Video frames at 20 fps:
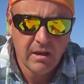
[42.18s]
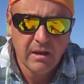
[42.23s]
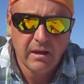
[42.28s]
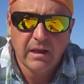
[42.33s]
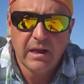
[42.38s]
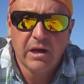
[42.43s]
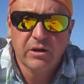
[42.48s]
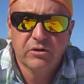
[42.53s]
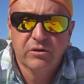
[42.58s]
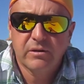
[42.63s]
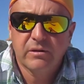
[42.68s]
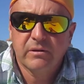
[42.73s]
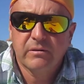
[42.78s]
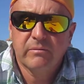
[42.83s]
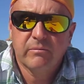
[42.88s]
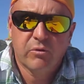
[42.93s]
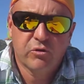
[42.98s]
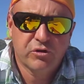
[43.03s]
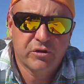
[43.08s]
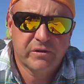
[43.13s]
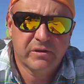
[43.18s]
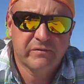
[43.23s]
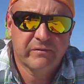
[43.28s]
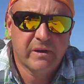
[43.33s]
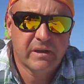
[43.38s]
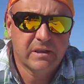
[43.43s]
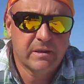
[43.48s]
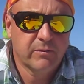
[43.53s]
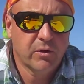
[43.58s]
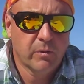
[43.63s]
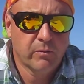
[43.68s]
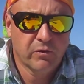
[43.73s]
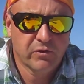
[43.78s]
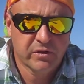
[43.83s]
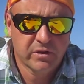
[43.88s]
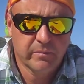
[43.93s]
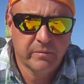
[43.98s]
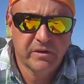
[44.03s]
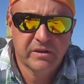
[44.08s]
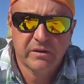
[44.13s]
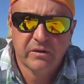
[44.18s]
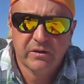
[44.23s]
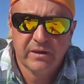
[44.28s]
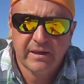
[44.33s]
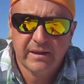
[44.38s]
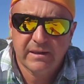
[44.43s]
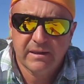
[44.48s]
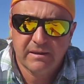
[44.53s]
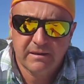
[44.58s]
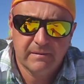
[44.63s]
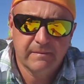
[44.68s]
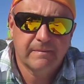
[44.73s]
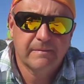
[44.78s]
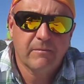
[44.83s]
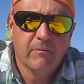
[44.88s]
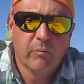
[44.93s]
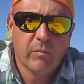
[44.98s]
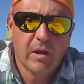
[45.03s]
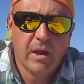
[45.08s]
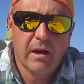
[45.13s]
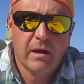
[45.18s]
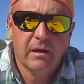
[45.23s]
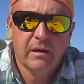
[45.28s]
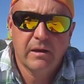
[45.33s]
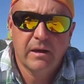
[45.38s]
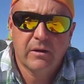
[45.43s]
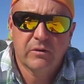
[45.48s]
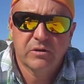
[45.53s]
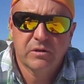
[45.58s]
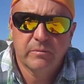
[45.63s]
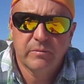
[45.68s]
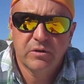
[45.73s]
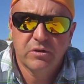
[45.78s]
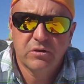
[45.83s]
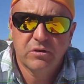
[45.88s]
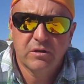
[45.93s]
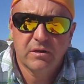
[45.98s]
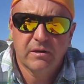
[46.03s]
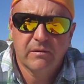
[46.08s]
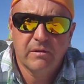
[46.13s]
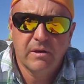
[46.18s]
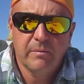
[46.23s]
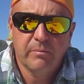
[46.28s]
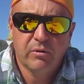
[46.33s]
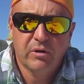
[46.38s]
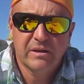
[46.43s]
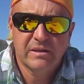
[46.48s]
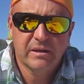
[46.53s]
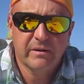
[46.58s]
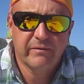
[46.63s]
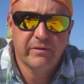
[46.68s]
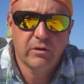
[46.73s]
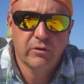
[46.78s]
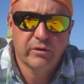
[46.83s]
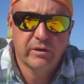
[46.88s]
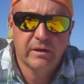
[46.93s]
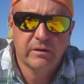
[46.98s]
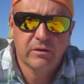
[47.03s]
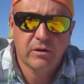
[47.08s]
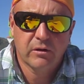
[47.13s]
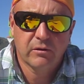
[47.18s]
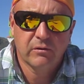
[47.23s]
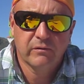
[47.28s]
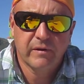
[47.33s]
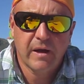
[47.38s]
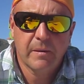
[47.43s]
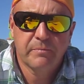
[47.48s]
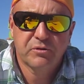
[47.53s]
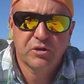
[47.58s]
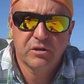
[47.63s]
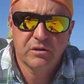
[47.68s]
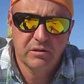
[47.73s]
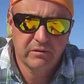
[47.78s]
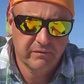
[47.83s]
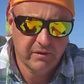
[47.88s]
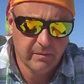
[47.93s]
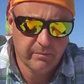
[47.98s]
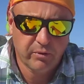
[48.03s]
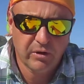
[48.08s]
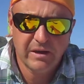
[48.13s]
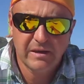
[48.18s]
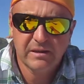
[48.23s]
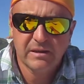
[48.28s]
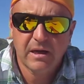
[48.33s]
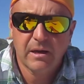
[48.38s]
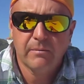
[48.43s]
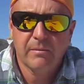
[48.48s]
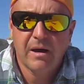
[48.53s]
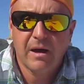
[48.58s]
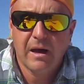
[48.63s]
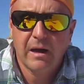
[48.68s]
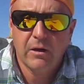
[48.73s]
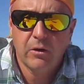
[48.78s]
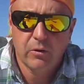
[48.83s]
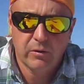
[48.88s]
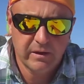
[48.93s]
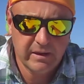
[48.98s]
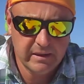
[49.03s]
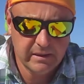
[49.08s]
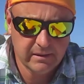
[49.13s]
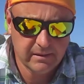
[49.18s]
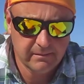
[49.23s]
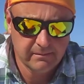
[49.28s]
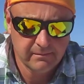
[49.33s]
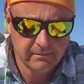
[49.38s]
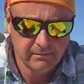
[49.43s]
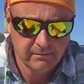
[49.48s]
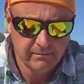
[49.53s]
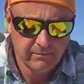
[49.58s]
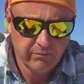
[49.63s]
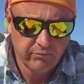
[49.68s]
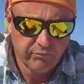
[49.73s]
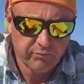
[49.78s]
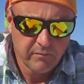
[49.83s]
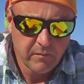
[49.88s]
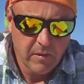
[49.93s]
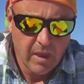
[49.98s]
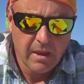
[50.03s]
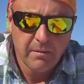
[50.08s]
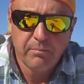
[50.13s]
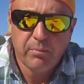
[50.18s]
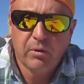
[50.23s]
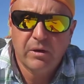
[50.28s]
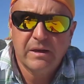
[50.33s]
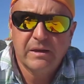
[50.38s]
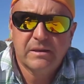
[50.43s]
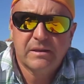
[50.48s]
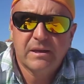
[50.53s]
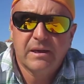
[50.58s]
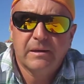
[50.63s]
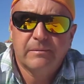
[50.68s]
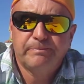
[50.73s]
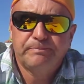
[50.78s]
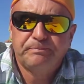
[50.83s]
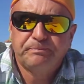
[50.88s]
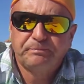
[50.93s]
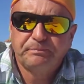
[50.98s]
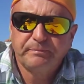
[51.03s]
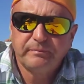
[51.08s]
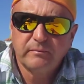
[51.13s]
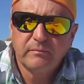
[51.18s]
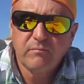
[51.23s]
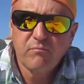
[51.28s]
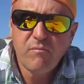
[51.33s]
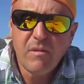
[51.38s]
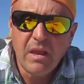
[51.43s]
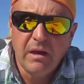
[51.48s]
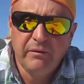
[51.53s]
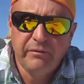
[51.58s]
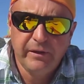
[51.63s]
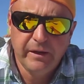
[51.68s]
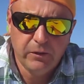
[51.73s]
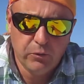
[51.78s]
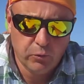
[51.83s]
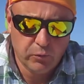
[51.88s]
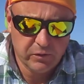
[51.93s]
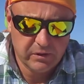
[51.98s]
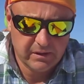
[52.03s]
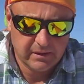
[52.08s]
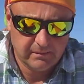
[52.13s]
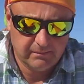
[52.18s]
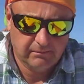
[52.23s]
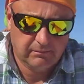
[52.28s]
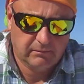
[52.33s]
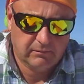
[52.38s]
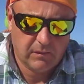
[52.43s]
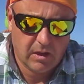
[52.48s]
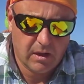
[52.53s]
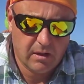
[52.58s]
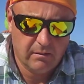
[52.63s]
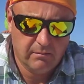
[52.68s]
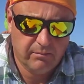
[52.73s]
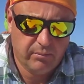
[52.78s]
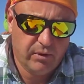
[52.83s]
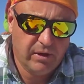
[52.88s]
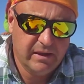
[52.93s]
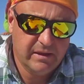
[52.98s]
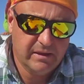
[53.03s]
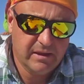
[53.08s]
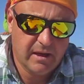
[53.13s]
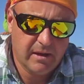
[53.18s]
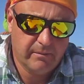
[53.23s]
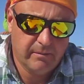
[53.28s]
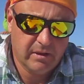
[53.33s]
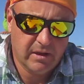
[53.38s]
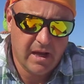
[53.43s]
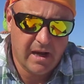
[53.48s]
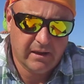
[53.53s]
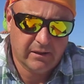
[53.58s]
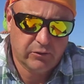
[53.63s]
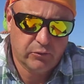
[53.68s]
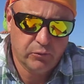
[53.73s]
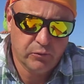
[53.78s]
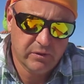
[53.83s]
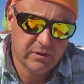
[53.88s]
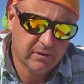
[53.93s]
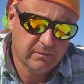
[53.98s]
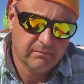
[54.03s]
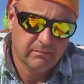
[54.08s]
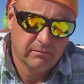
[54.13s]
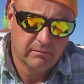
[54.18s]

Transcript: Każdy może w własnym domu zrobić co zechce, ale ja osobiście nie polecam filodendronów, a przeciwnie, polecam aloes, polecam fikus, polecam kaktus,